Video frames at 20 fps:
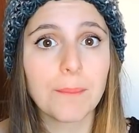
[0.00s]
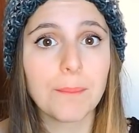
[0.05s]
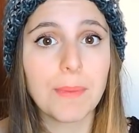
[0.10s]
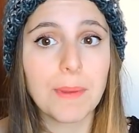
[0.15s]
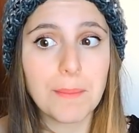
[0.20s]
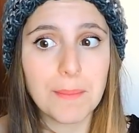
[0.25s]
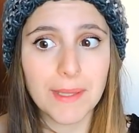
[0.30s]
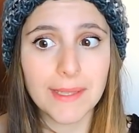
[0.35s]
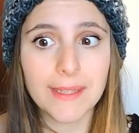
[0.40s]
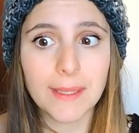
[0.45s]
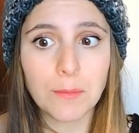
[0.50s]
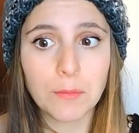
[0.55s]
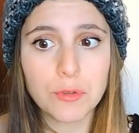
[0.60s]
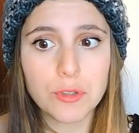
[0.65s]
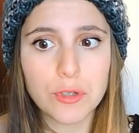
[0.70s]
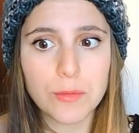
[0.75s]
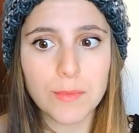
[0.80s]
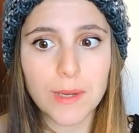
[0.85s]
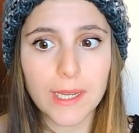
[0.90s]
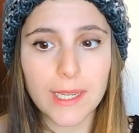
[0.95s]
Pigmenta
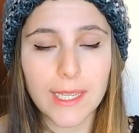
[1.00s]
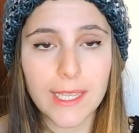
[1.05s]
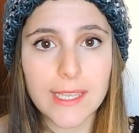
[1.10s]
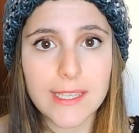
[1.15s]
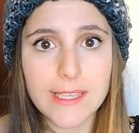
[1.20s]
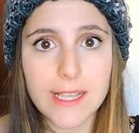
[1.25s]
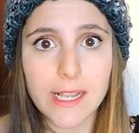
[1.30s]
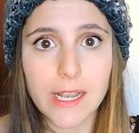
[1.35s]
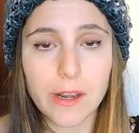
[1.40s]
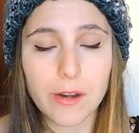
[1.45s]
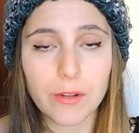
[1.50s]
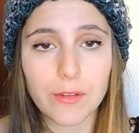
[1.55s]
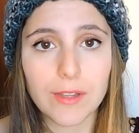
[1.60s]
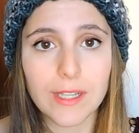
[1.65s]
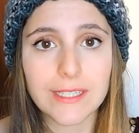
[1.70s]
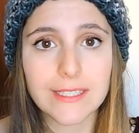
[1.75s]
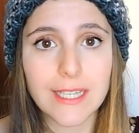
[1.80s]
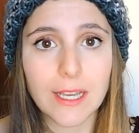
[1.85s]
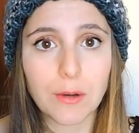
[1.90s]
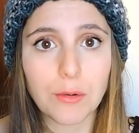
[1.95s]
mucho más que el Jelly Roll
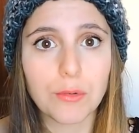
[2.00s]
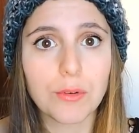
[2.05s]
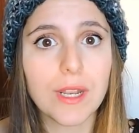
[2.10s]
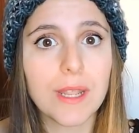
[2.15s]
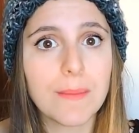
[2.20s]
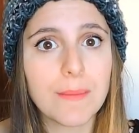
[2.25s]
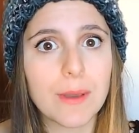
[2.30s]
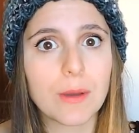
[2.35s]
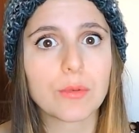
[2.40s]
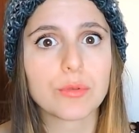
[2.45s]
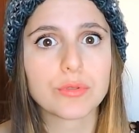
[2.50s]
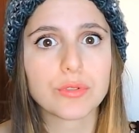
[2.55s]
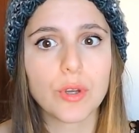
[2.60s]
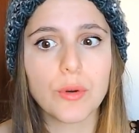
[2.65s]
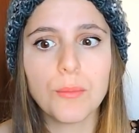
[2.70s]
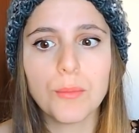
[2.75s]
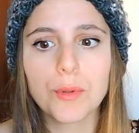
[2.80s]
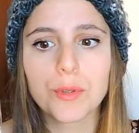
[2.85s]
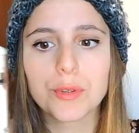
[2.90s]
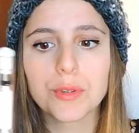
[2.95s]
de Sakura y me
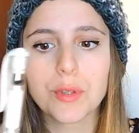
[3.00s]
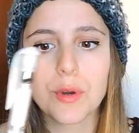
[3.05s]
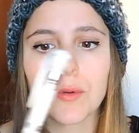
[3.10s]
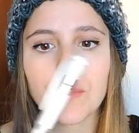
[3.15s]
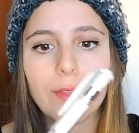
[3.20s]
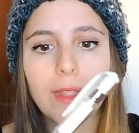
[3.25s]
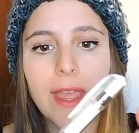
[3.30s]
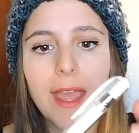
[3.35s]
gustó un montón.